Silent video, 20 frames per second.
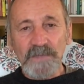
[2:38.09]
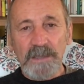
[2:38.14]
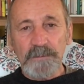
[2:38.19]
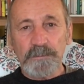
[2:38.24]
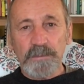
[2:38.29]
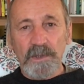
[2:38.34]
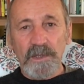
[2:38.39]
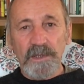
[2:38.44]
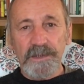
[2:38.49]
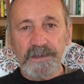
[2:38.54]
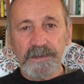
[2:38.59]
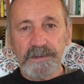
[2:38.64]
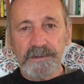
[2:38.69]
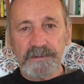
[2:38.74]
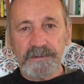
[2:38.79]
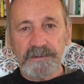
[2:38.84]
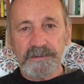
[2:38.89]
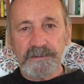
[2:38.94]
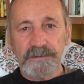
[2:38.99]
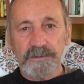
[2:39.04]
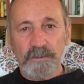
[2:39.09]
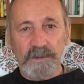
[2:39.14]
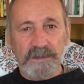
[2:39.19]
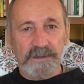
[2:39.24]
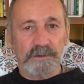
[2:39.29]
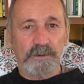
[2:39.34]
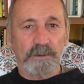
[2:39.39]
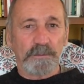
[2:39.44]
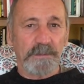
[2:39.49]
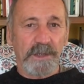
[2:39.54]
Poi,
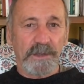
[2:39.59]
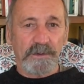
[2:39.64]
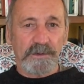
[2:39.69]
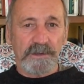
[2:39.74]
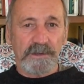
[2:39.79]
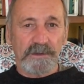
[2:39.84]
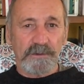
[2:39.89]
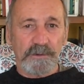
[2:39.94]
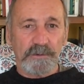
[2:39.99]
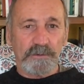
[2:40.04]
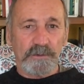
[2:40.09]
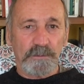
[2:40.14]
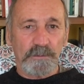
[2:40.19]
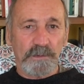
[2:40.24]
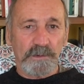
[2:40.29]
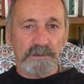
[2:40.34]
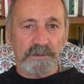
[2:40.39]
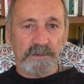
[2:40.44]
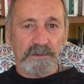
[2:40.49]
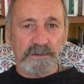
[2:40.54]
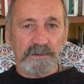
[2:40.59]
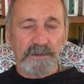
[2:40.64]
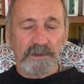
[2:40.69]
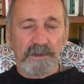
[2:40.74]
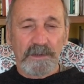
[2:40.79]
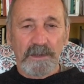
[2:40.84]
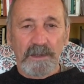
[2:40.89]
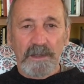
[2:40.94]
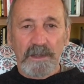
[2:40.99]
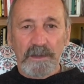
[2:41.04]
quantomeno nel nostro mondo
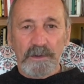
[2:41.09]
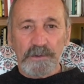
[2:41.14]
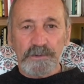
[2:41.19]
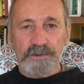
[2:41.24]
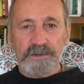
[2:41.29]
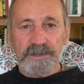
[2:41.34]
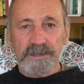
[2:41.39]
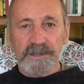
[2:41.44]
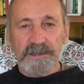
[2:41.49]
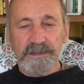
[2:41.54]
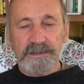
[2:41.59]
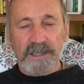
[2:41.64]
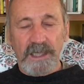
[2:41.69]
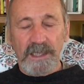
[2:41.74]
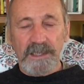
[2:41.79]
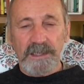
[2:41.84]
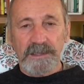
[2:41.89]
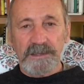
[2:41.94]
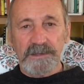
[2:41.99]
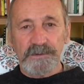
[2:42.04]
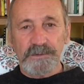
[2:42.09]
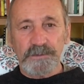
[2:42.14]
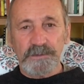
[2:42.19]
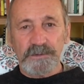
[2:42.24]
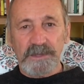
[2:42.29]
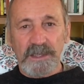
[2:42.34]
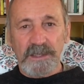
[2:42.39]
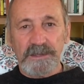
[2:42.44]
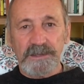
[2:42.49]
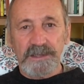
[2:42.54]
occidentale, è
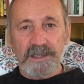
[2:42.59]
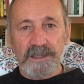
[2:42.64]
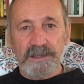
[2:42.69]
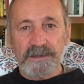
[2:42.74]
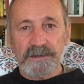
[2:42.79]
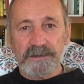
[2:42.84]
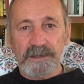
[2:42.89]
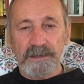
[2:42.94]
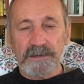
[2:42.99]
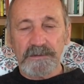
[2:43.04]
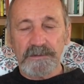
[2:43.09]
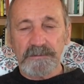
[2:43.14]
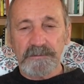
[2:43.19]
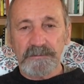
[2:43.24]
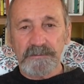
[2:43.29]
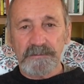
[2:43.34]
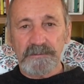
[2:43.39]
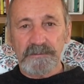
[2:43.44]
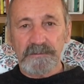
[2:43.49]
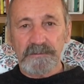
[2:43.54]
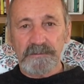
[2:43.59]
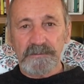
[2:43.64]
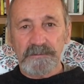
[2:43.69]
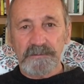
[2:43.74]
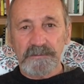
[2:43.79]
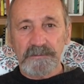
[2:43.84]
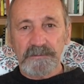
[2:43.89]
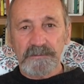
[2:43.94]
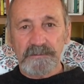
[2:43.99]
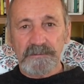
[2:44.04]
giunta la Chiesa
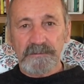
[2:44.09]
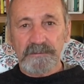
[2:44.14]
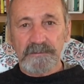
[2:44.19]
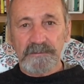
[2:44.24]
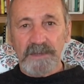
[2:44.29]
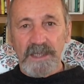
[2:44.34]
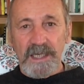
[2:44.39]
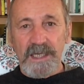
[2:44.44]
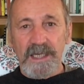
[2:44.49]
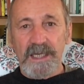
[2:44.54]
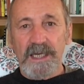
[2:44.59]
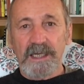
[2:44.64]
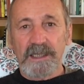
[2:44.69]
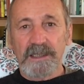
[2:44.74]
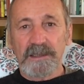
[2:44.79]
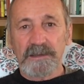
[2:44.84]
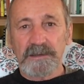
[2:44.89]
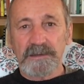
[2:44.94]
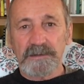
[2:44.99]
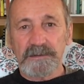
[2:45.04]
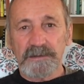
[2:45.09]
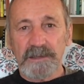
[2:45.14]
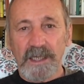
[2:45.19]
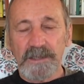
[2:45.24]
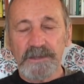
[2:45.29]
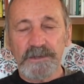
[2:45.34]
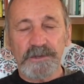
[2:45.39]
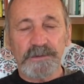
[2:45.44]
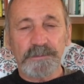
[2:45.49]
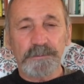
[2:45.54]
e al,
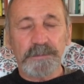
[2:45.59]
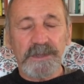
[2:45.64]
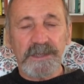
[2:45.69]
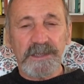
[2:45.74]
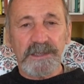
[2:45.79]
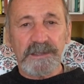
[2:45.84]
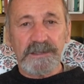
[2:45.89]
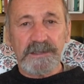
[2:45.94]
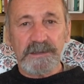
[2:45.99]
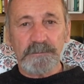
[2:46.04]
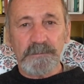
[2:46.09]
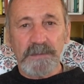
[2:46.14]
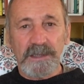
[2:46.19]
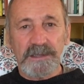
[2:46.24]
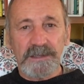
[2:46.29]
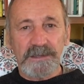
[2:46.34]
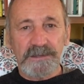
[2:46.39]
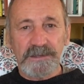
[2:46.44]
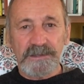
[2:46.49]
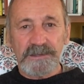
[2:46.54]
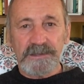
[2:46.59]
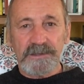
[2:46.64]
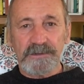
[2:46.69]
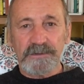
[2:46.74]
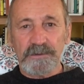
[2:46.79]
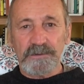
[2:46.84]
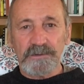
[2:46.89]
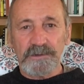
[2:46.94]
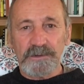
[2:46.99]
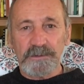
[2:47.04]
agli spiriti maligni si è
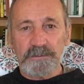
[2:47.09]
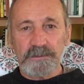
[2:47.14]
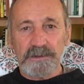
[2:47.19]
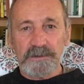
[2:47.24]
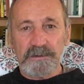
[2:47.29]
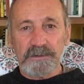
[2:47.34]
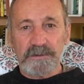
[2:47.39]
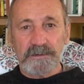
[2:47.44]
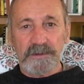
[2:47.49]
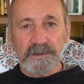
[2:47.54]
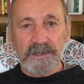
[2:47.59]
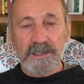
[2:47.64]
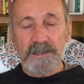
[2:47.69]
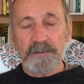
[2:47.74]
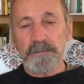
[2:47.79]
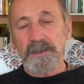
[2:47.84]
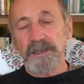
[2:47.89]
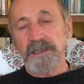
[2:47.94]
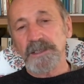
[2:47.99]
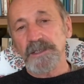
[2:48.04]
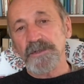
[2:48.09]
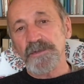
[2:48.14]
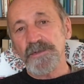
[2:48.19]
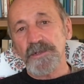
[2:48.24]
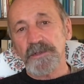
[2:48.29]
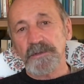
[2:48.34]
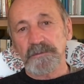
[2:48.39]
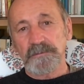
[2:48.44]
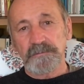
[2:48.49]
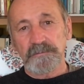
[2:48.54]
sostituito il
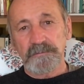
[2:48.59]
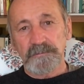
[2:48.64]
maligno